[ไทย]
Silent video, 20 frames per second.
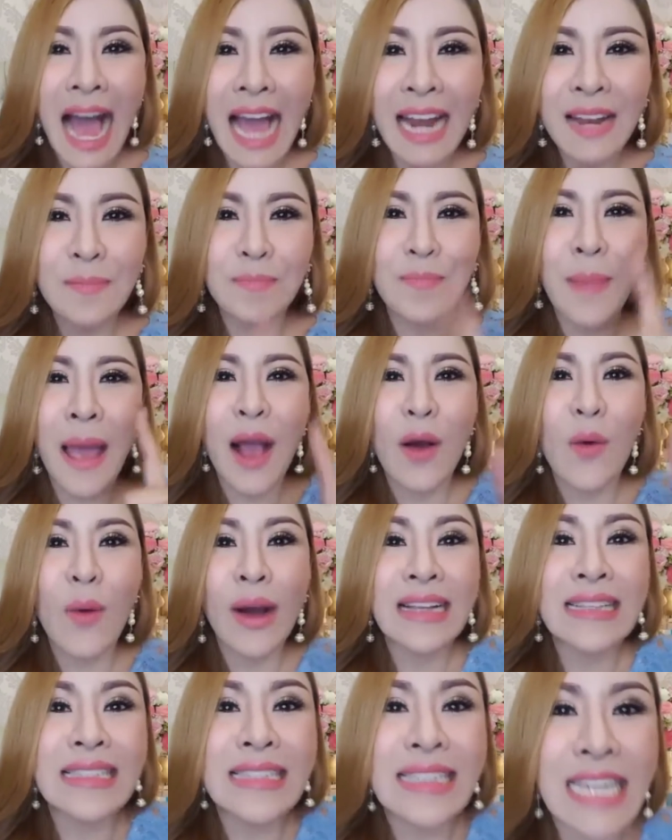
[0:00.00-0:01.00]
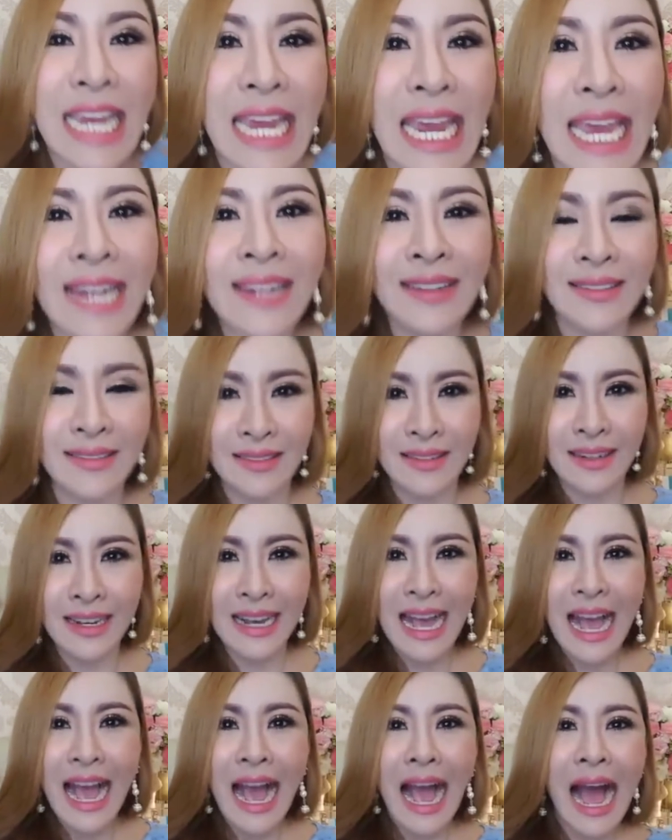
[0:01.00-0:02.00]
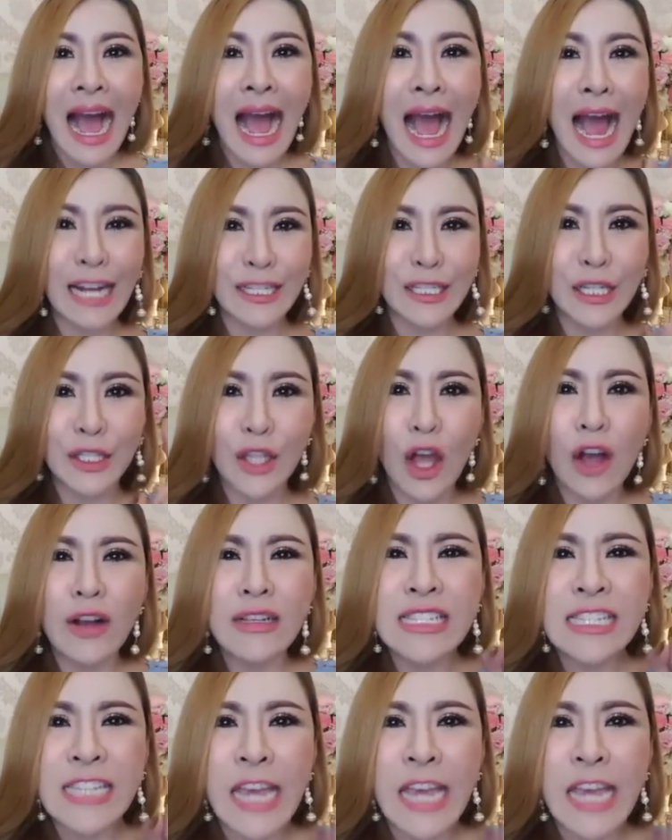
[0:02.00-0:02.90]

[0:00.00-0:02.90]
นแปลว่าชินหากจะต้อง